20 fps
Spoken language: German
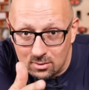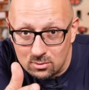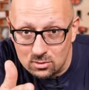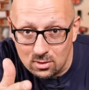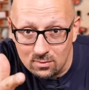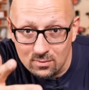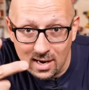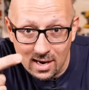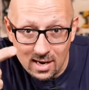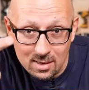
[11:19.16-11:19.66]
Akku,
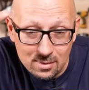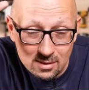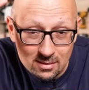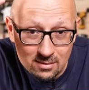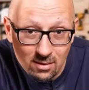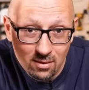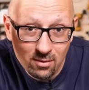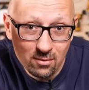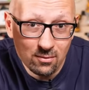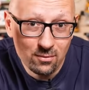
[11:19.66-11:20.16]
sondern wir
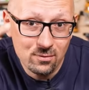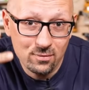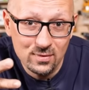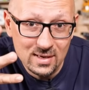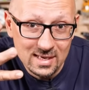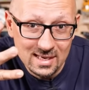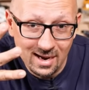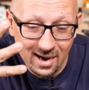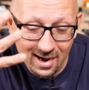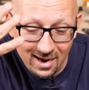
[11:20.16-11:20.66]
haben
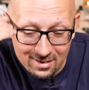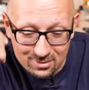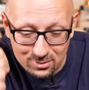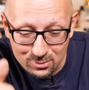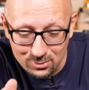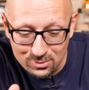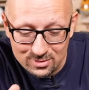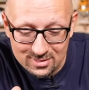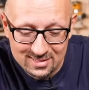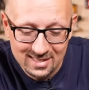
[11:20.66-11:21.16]
vier
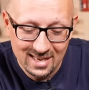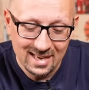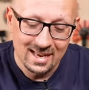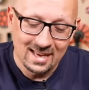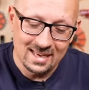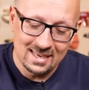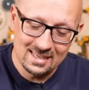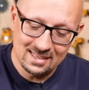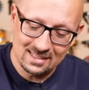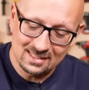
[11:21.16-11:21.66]
Akkus
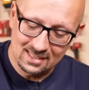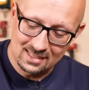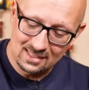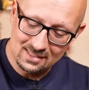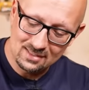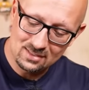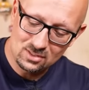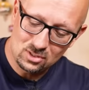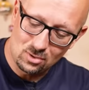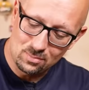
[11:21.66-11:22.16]
hier
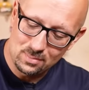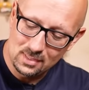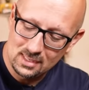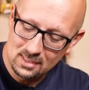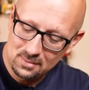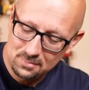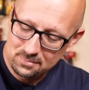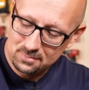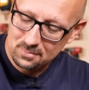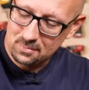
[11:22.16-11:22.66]
drin. Schaut mal hier.